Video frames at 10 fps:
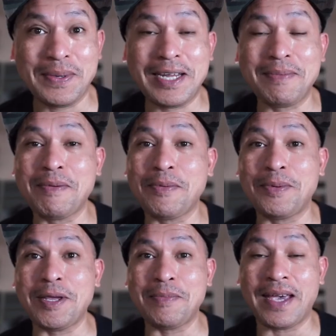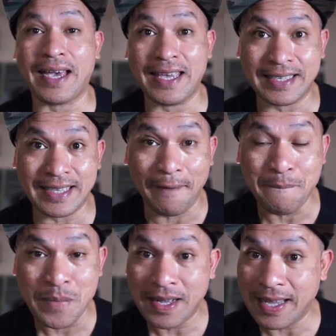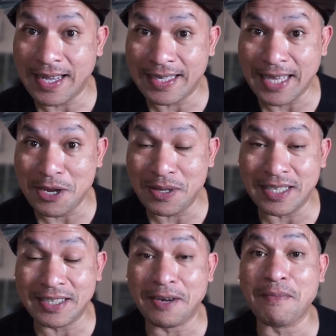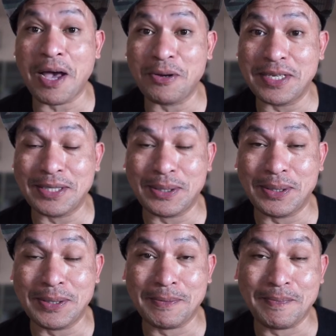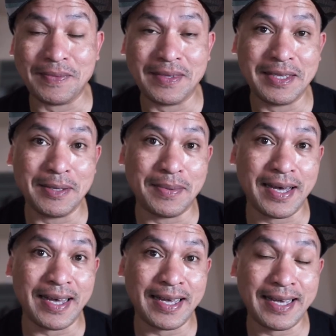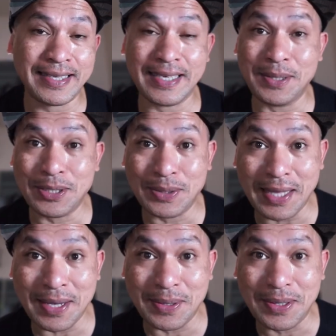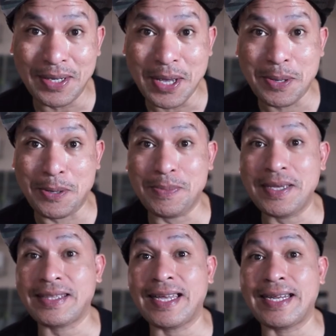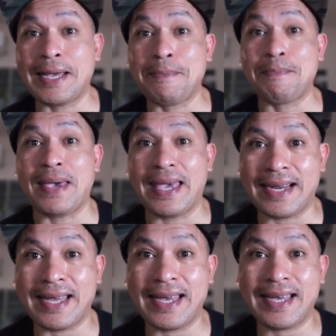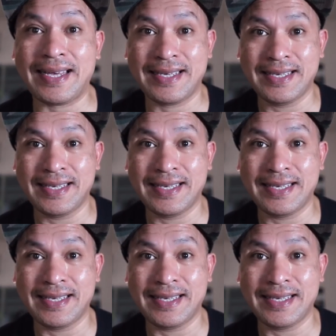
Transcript: Wala namang problema eh. Kaya, kaya nga tayo nagtatrabaho dito. Di ba? Kasi gusto tayo kumita ng pera.